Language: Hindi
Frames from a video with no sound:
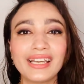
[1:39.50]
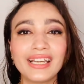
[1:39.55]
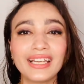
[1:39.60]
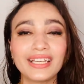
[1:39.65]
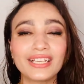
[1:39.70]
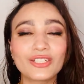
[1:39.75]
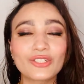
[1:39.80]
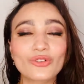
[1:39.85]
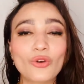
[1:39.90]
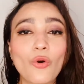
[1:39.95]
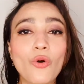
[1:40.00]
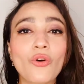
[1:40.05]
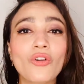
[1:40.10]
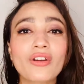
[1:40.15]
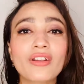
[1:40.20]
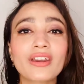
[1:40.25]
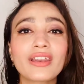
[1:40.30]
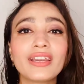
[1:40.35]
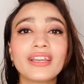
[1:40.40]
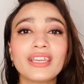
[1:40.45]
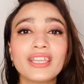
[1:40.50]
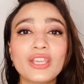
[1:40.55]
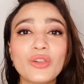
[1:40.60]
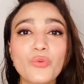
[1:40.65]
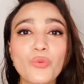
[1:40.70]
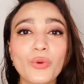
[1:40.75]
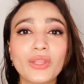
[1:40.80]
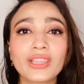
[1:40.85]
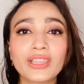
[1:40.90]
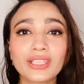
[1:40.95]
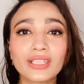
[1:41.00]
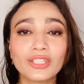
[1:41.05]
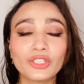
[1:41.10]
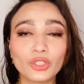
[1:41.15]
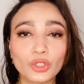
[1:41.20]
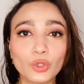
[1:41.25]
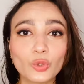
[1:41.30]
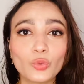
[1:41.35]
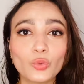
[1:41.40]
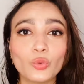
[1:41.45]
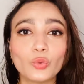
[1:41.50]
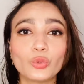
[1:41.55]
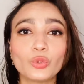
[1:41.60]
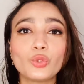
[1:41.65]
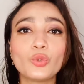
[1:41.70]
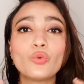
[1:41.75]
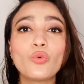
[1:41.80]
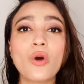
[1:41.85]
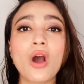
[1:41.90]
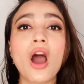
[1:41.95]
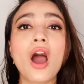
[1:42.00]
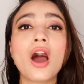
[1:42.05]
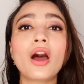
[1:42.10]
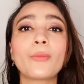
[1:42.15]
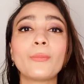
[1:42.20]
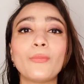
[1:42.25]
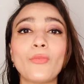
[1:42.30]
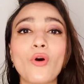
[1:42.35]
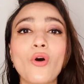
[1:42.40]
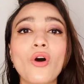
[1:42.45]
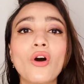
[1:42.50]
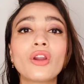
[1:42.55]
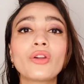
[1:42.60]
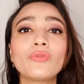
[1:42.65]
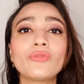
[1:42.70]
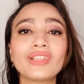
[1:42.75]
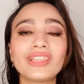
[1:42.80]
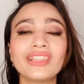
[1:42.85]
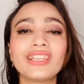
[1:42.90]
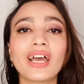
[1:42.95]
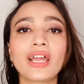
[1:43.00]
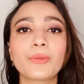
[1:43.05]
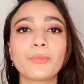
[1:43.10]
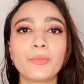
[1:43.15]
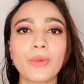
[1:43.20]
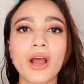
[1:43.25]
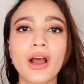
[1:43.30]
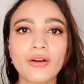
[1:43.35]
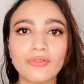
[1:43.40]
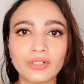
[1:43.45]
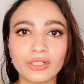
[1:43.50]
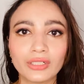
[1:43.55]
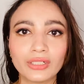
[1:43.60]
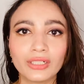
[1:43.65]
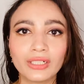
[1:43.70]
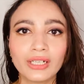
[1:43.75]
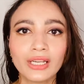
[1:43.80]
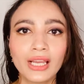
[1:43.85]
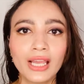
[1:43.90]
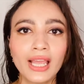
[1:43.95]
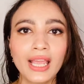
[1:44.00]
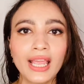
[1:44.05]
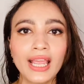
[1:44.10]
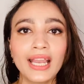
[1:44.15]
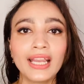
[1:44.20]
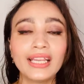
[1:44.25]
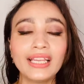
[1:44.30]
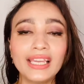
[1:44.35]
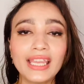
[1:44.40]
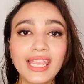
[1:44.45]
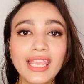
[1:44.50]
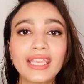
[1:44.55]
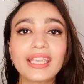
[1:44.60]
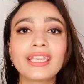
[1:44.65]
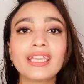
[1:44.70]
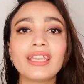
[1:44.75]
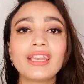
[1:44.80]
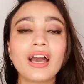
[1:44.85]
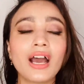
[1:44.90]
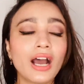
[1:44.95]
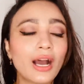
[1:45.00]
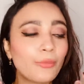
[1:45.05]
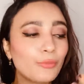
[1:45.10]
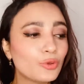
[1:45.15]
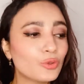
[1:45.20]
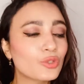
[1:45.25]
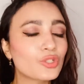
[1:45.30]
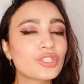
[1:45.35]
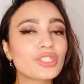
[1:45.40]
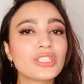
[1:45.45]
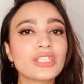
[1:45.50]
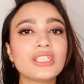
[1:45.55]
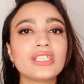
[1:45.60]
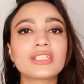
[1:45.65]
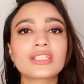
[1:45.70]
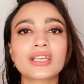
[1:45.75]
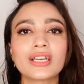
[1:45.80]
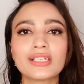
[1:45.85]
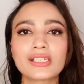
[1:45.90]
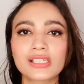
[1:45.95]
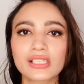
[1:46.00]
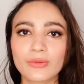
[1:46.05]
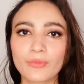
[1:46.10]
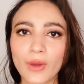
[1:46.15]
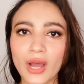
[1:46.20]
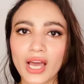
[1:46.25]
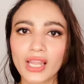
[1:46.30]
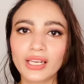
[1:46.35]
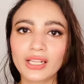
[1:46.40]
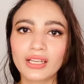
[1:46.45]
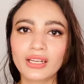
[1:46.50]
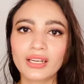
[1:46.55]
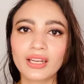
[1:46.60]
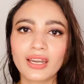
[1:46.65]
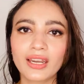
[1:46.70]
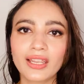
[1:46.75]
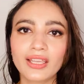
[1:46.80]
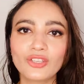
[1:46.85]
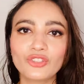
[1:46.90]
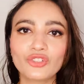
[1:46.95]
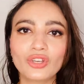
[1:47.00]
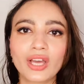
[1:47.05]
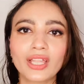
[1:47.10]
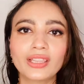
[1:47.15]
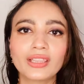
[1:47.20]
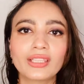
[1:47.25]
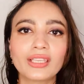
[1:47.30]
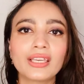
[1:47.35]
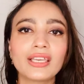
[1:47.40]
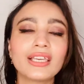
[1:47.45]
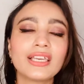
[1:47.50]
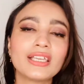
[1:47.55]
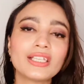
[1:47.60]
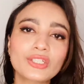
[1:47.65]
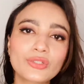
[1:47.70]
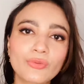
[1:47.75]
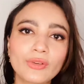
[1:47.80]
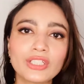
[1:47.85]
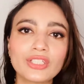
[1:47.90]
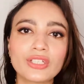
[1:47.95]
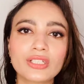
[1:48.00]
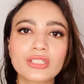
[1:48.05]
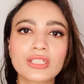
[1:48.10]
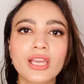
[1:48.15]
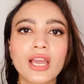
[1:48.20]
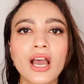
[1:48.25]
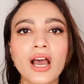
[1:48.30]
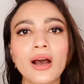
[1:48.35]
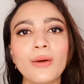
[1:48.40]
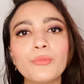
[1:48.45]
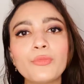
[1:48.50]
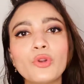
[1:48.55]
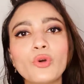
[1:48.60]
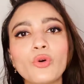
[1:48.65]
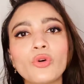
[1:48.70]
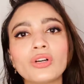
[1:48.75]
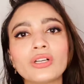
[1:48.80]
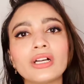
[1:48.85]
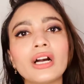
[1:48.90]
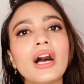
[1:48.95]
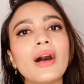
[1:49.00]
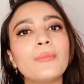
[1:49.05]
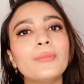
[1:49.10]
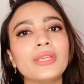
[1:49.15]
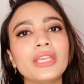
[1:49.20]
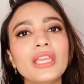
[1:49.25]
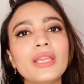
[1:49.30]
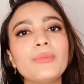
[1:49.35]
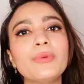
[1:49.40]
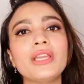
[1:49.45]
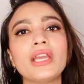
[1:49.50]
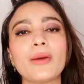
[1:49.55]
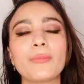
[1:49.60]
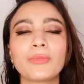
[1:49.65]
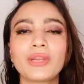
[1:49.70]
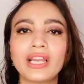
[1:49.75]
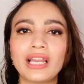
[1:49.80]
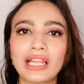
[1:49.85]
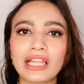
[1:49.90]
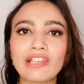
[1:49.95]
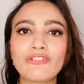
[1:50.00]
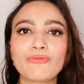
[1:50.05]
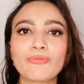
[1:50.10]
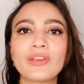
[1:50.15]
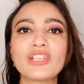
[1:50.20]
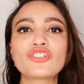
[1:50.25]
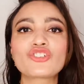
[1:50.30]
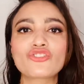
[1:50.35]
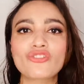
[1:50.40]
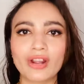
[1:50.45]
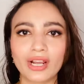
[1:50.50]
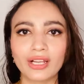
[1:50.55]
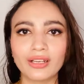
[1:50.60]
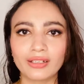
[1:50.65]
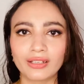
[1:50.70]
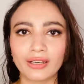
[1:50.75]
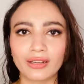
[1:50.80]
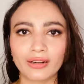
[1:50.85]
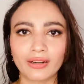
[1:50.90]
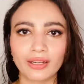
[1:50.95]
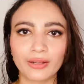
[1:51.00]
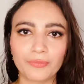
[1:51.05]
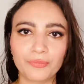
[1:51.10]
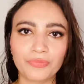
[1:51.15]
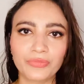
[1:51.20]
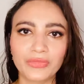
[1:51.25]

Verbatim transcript: इट इज ऑलरेडी विथ यू यू आर बॉर्न विथ दैट पावर लेकिन हम उस चीज का इस्तेमाल करना नहीं जानते इस वजह से हम लोग अभी भी अपने लाइफ में स्ट्रगल कर रहे हैं